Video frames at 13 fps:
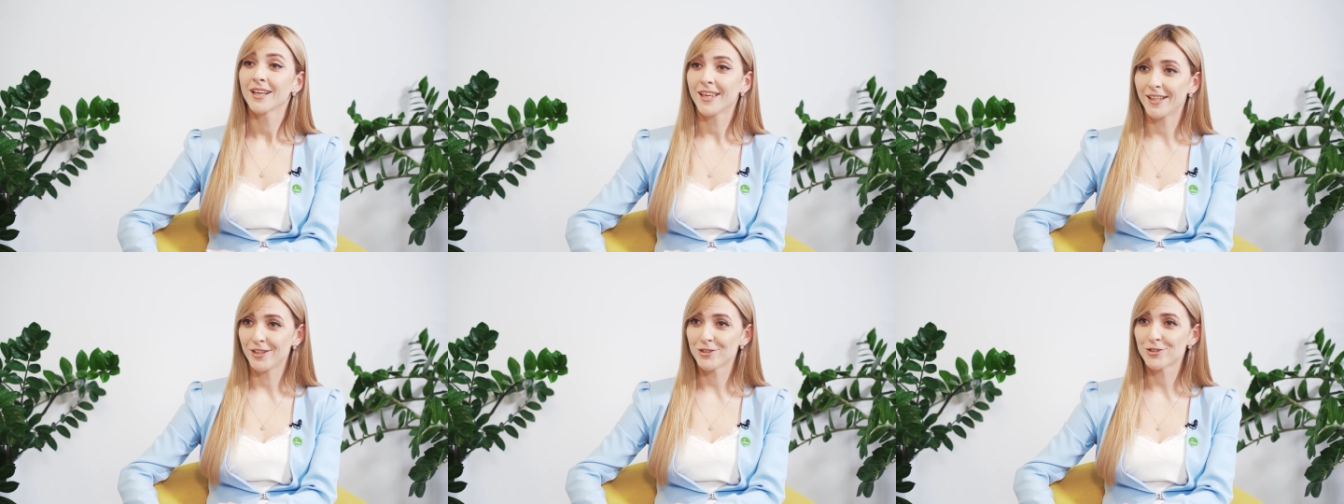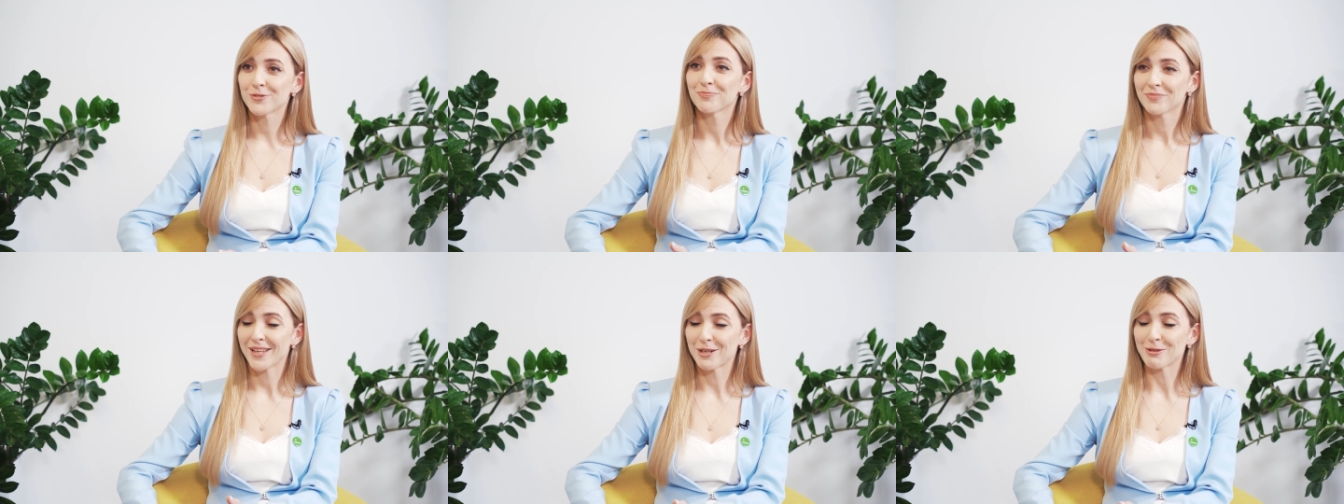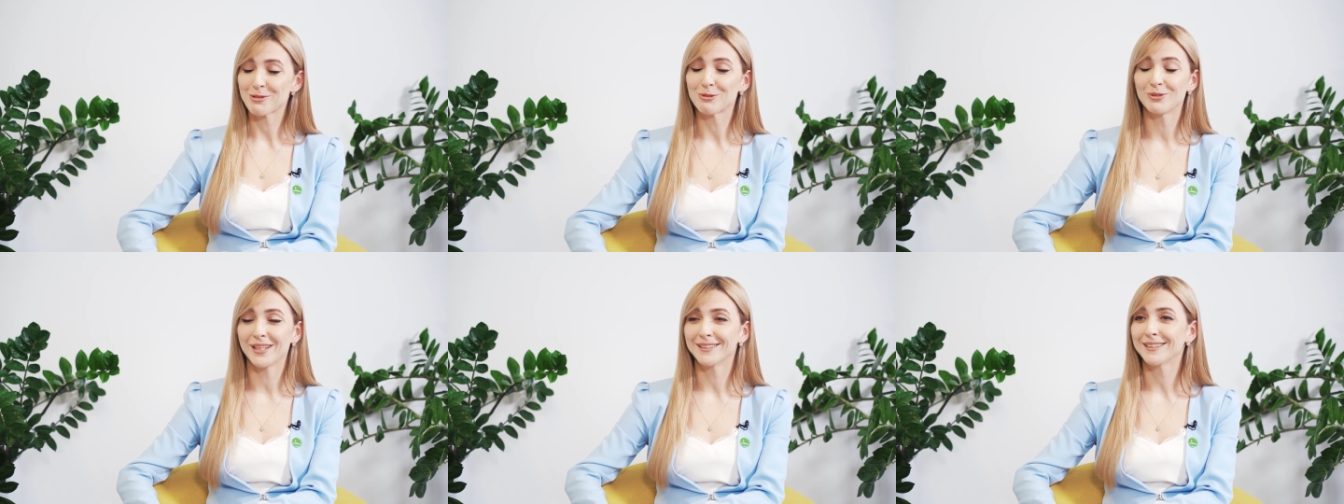Kiedyś, jako
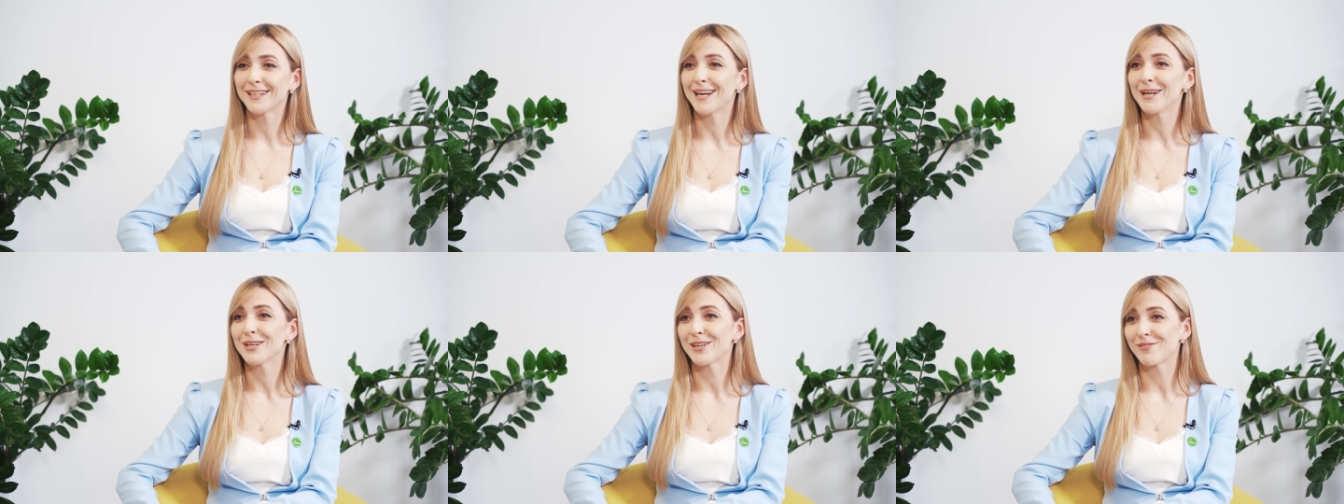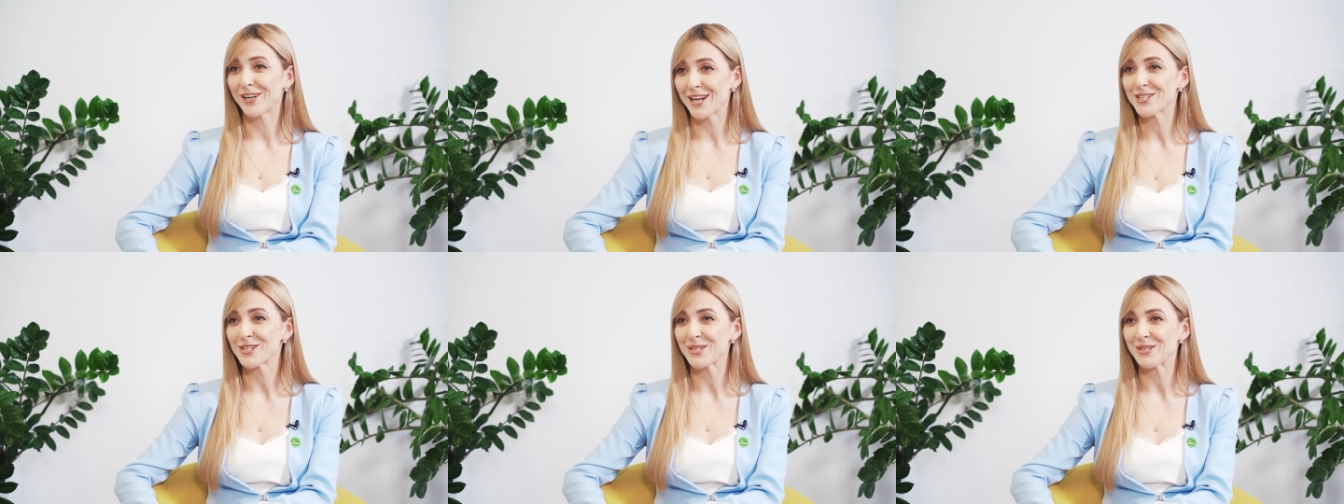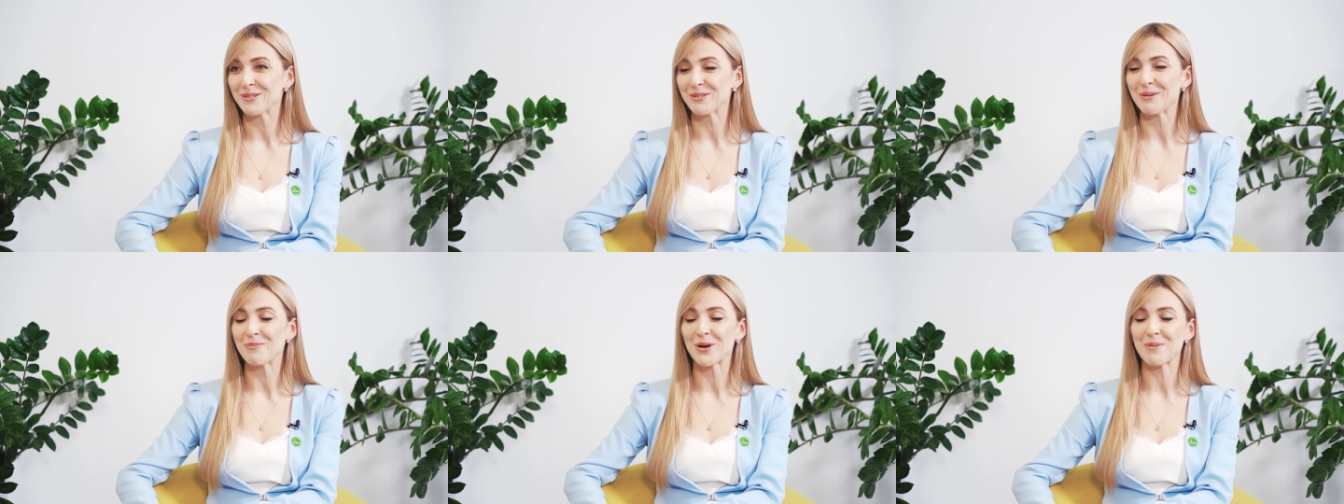studentka, raczej
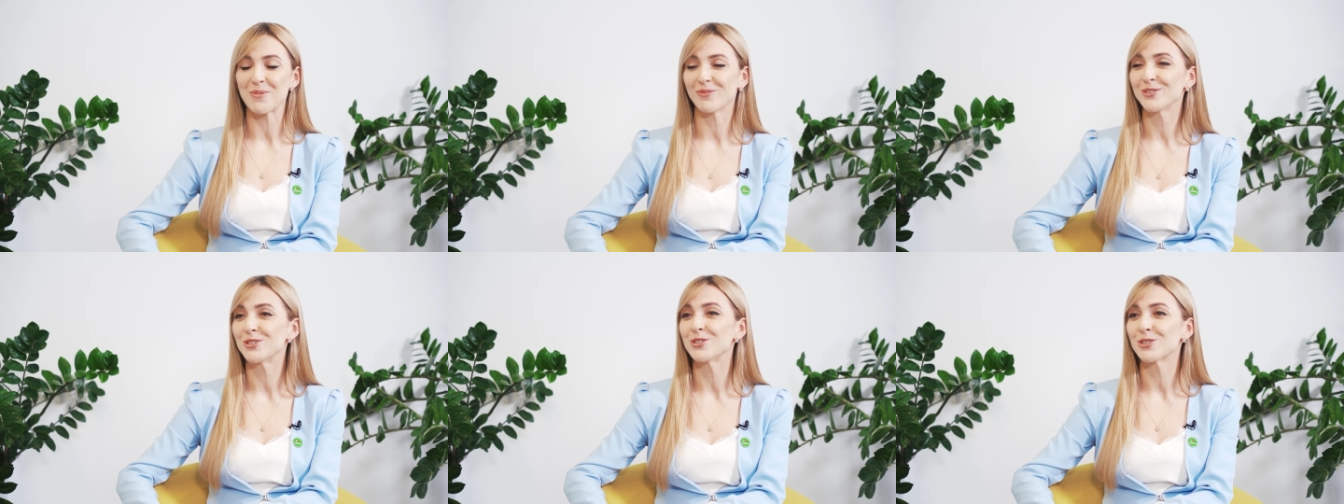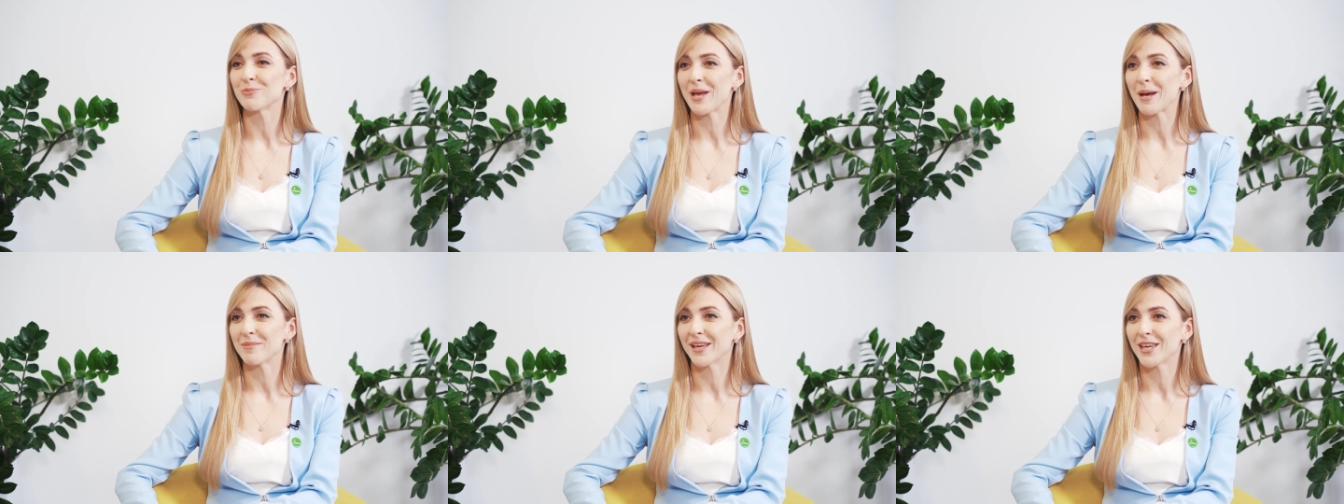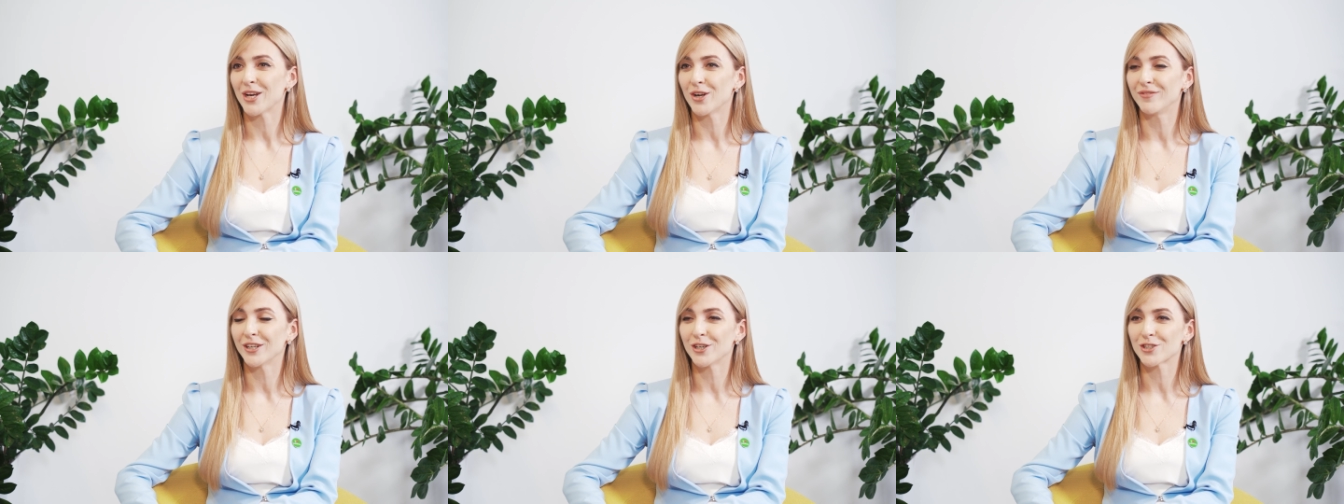nie mogę powiedzieć, że miałam
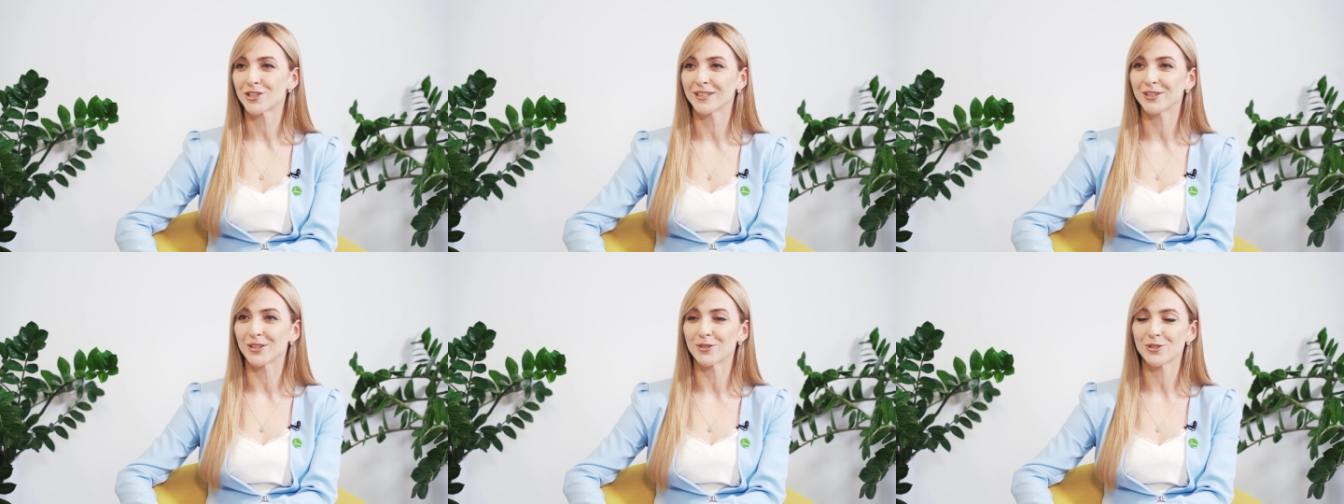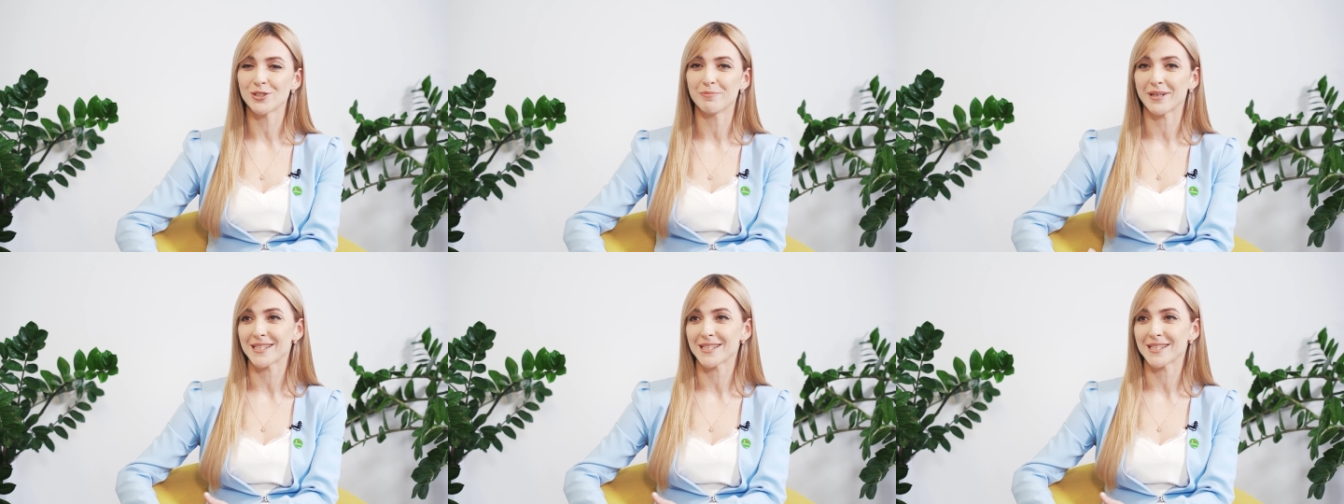jakiekolwiek oszczędności.